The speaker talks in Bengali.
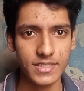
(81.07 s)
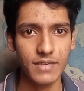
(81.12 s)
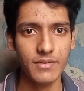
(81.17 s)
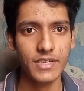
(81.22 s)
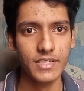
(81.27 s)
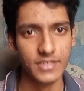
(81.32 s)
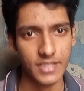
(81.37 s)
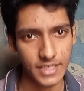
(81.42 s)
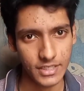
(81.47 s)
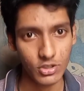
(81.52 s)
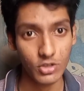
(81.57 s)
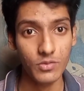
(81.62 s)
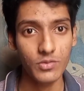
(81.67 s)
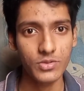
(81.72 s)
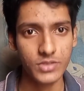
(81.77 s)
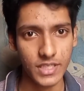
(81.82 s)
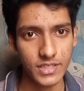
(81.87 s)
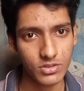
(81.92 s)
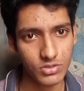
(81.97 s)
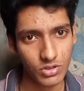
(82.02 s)
সিনেমা ট্রেন টু
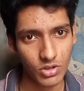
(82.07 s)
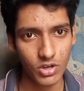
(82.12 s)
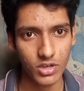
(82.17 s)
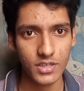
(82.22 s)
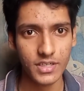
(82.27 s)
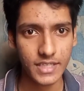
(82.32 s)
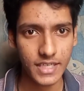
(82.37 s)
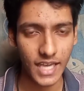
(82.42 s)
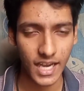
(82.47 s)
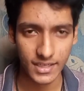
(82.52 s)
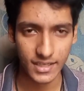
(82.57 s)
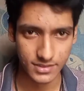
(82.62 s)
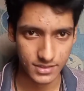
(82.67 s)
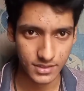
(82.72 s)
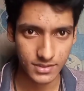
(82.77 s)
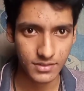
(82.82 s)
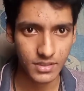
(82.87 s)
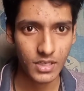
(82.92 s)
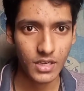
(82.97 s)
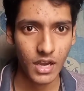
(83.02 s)
বুসান তো অলরেডি
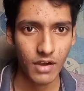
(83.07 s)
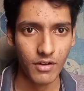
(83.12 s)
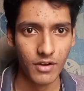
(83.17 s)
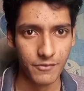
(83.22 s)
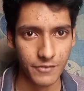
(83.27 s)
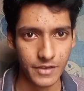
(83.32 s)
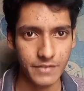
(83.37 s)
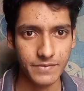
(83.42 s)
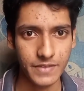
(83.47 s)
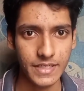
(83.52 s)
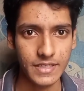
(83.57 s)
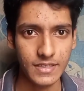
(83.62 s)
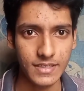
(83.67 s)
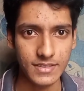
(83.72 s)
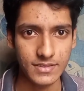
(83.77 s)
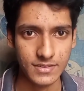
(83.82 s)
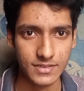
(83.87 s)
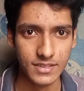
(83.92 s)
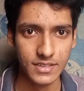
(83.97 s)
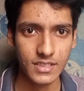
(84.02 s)
আছেই আমার ফেভারিট
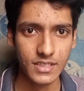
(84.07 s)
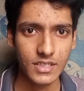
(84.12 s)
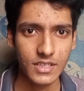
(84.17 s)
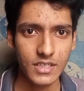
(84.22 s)
লিস্টে